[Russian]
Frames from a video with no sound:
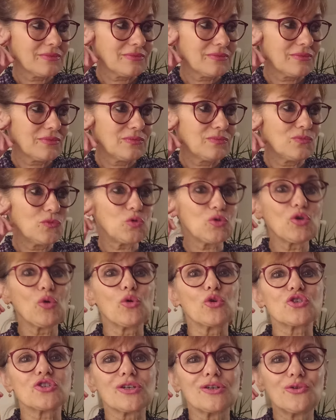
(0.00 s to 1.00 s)
ну, не
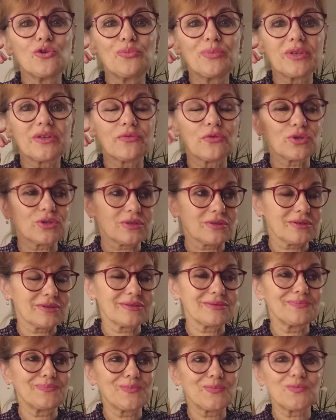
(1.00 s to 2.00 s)
очень любит, вот
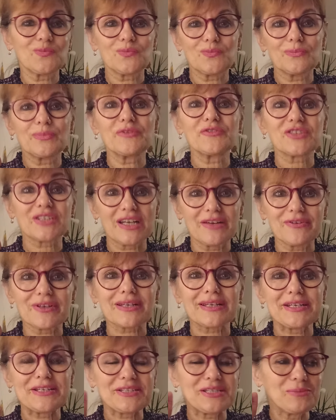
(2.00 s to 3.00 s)
э, бывшая,
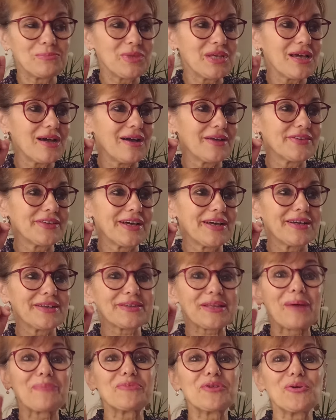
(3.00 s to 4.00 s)
вернее, семья, она
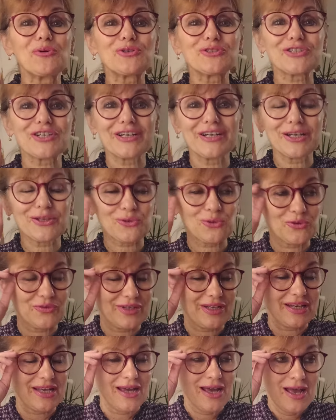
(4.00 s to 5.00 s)
там не очень
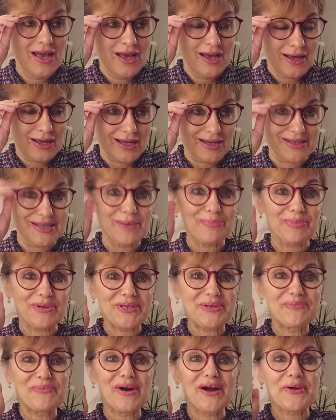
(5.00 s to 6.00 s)
готовили, как я
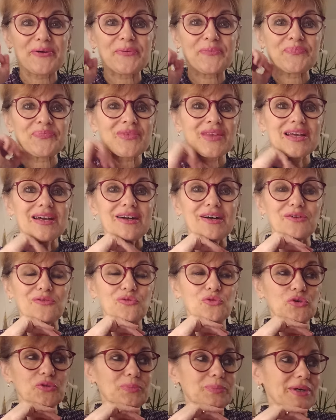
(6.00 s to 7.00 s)
понимаю. а
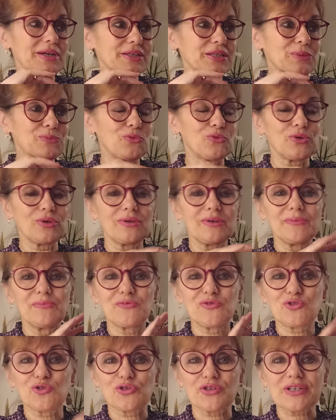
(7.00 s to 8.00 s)
Вот, поэтому
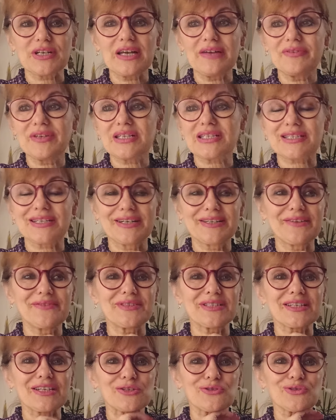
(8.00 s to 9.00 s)
им все нравится, они
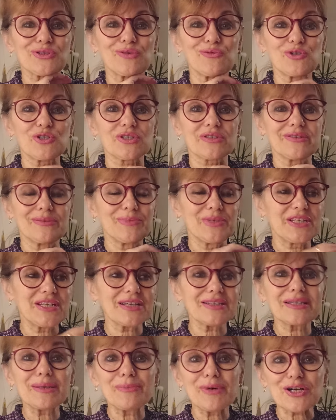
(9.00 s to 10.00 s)
всегда с удовольствием
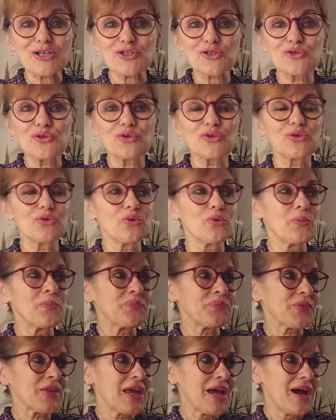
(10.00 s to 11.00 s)
едят домашнюю еду.
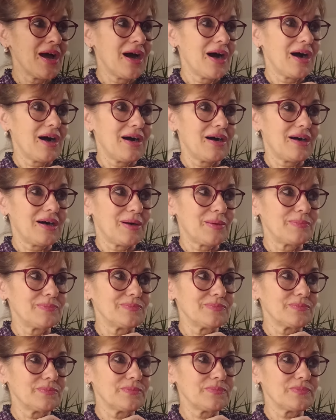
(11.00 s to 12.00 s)
А,
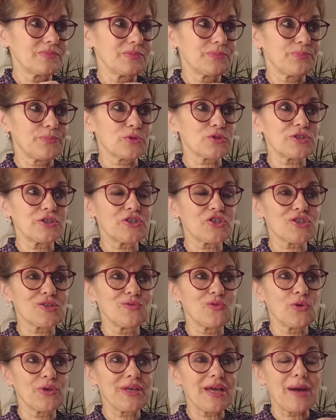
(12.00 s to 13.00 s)
после
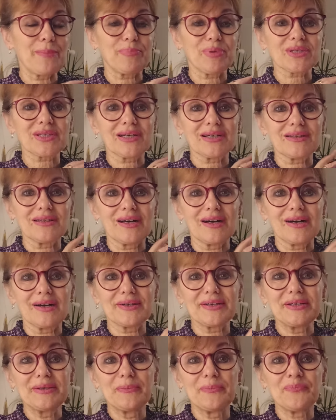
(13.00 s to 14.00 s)
чего я
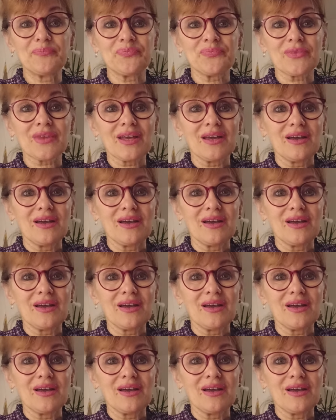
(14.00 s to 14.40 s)
подала им